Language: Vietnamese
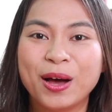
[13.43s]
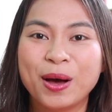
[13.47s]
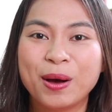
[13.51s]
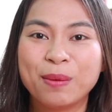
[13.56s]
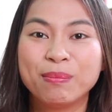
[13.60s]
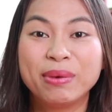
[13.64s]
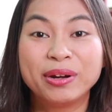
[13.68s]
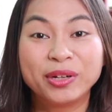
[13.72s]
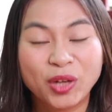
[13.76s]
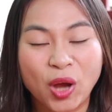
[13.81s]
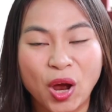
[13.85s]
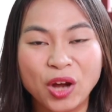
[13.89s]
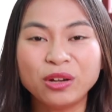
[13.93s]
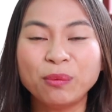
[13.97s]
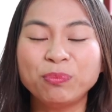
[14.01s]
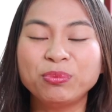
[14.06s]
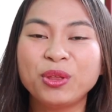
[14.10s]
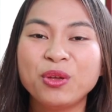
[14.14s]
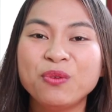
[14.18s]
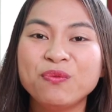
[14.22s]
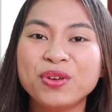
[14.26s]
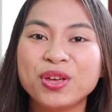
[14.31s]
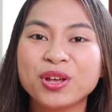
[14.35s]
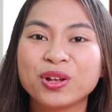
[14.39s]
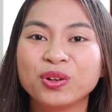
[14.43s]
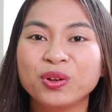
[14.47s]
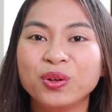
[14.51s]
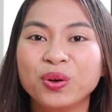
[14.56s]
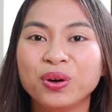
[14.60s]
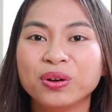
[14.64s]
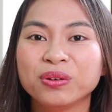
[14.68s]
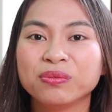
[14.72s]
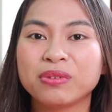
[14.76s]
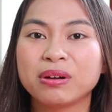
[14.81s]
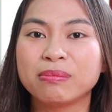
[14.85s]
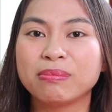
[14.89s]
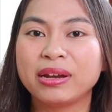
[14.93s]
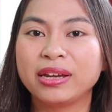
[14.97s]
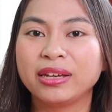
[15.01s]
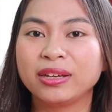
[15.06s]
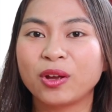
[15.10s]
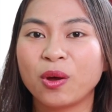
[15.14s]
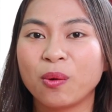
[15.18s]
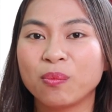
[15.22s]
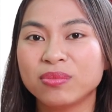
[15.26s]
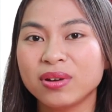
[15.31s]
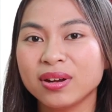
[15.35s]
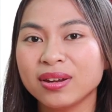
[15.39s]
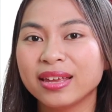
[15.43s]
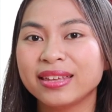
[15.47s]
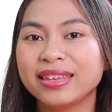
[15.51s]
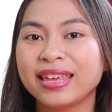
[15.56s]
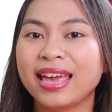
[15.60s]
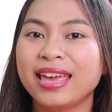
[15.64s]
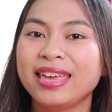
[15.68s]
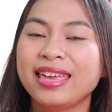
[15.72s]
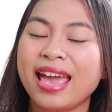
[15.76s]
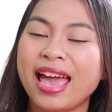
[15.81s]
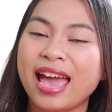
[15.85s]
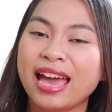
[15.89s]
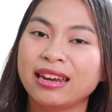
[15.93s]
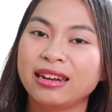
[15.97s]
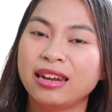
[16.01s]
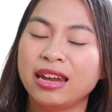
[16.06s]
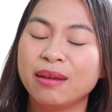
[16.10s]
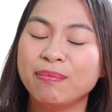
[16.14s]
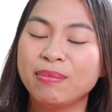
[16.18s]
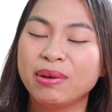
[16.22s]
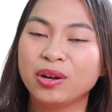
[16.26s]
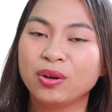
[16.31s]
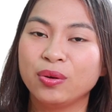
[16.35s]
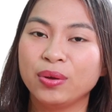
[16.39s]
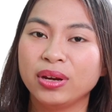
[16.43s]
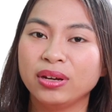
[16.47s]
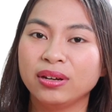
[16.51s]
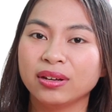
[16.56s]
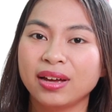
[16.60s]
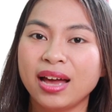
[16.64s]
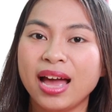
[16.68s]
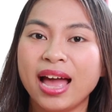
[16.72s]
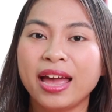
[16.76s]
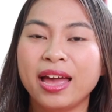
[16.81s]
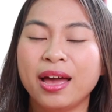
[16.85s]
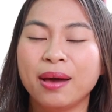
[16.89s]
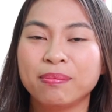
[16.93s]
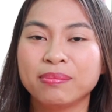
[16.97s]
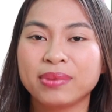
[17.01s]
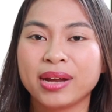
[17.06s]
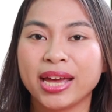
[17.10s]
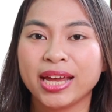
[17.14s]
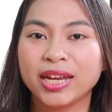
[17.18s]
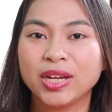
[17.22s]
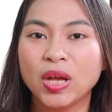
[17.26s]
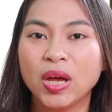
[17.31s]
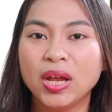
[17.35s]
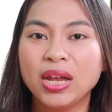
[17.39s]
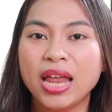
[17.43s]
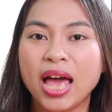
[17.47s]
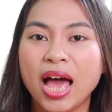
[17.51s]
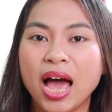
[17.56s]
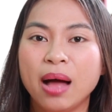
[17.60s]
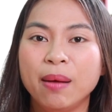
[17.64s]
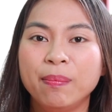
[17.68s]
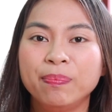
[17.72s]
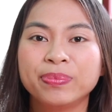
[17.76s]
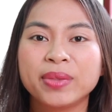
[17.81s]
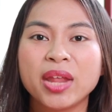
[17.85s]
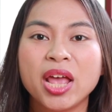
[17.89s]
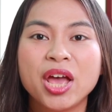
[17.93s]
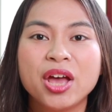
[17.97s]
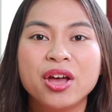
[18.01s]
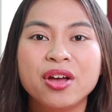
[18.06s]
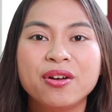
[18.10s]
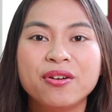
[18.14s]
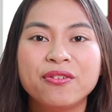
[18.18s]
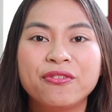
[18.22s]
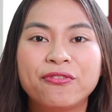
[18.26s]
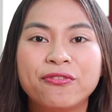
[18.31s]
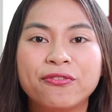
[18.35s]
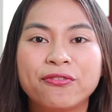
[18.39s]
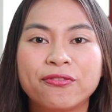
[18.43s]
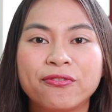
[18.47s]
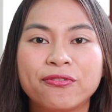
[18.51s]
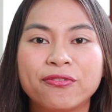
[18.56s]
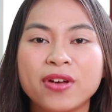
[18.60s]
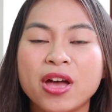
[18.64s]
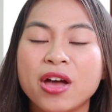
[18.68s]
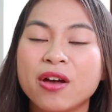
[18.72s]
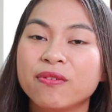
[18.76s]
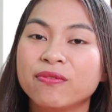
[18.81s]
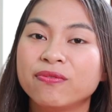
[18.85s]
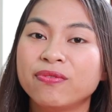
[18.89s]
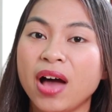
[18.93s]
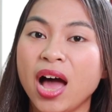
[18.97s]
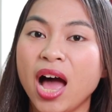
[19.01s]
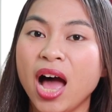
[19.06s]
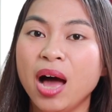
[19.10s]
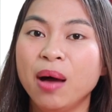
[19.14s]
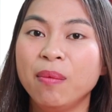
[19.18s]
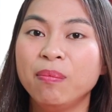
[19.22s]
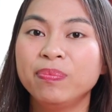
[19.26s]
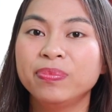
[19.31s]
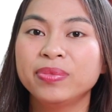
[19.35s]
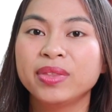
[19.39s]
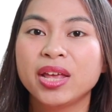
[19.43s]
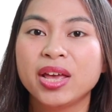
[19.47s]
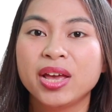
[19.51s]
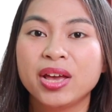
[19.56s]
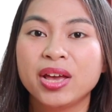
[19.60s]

mình có trong tiếng Việt luôn và mình cũng rất là dễ dàng để mình luyện được hai âm này, đó là âm và âm.